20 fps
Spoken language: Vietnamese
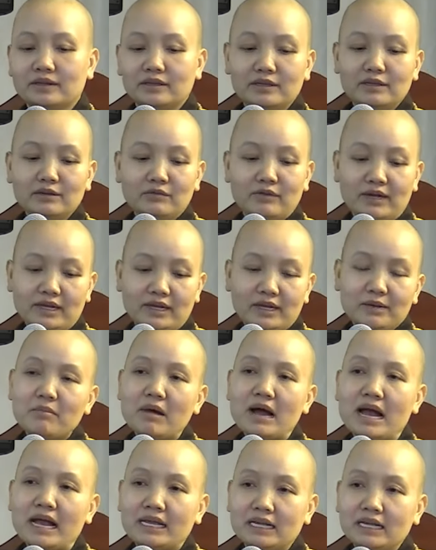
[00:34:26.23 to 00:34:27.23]
Thì như vậy cái
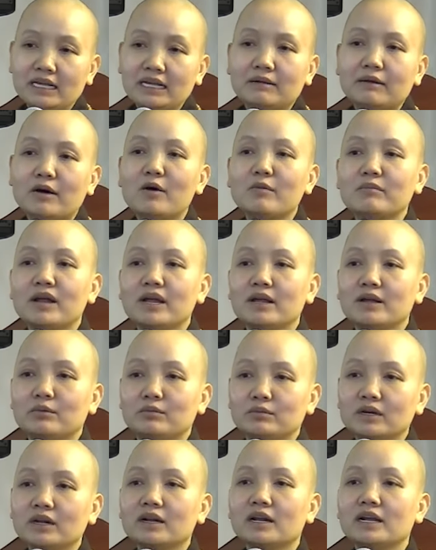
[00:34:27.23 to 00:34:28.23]
bài hôm nay
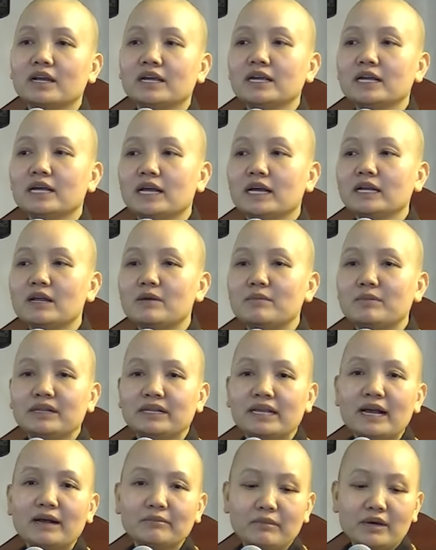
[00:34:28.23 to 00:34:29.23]
cũng rất là ý nghĩa để
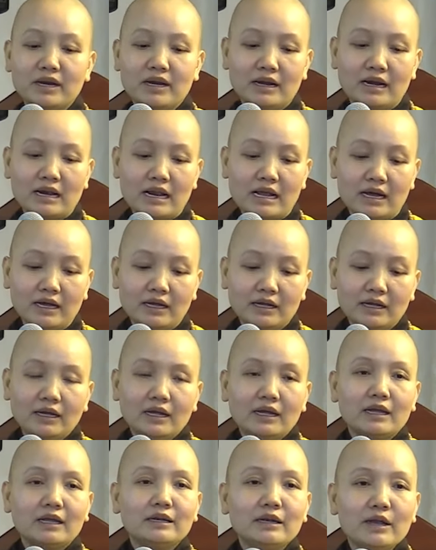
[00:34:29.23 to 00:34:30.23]
mình nhắc mình là
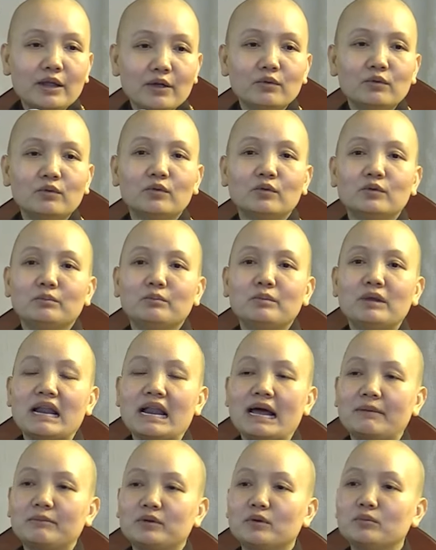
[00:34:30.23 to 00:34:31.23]
nếu mình
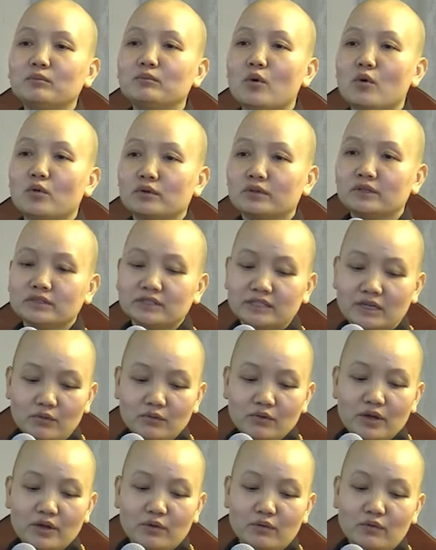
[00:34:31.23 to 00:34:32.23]
làm trong một trong
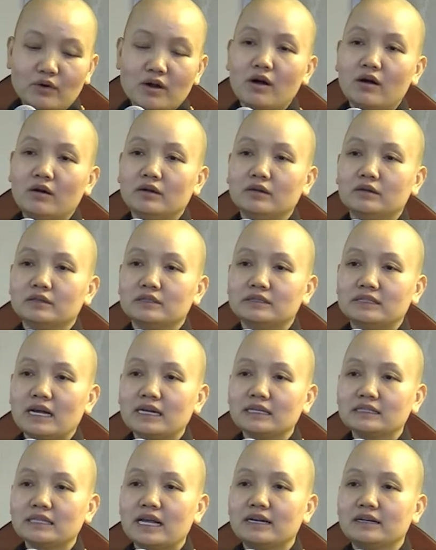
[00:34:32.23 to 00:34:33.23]
sáu điều đó,
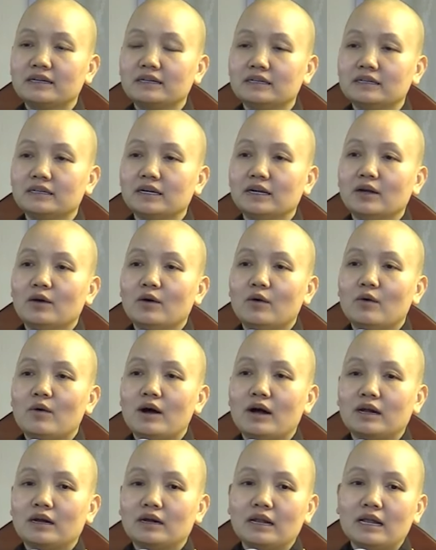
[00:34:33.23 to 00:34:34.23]
sát sanh
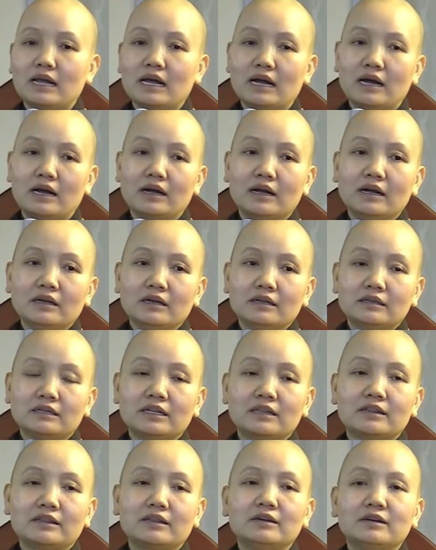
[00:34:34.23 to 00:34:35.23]
hoặc là
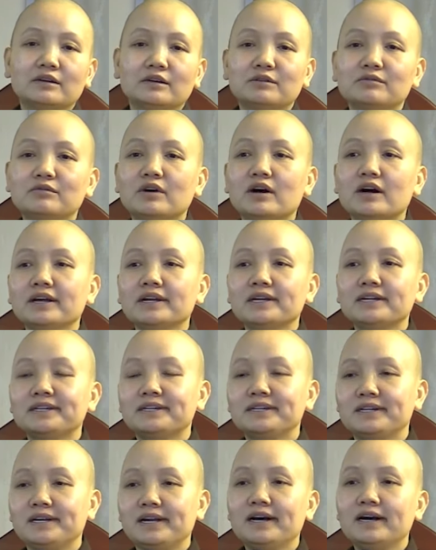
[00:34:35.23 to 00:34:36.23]
tịch thượng với
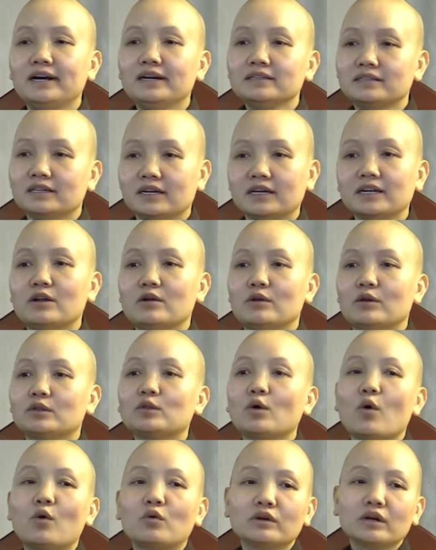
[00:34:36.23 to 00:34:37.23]
người lớn, những cái điều đó
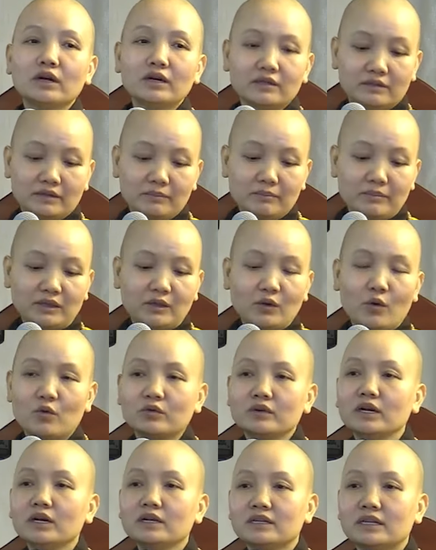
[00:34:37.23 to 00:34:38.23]
tổn đức, thì mà
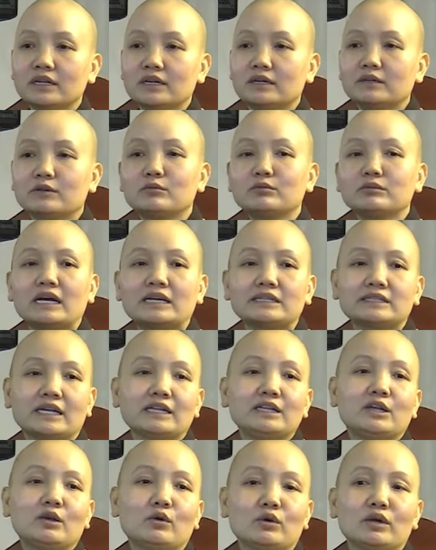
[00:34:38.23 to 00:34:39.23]
tổn đức thì chúng ta
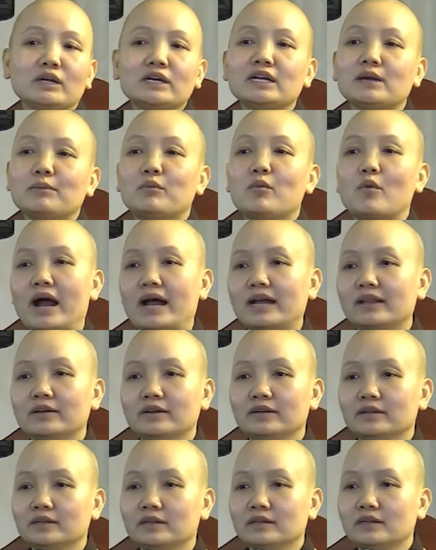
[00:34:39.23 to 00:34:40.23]
sẽ chịu cái nghiệp quả
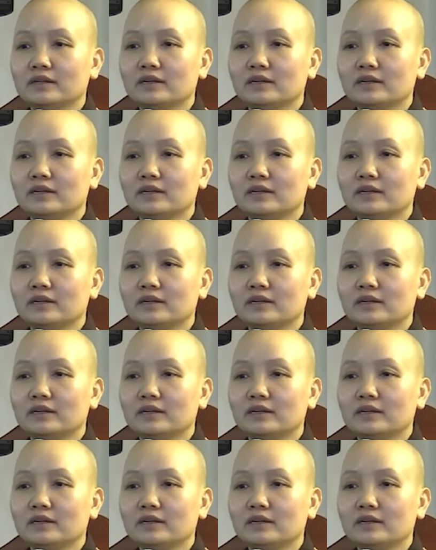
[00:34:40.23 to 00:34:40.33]
thôi.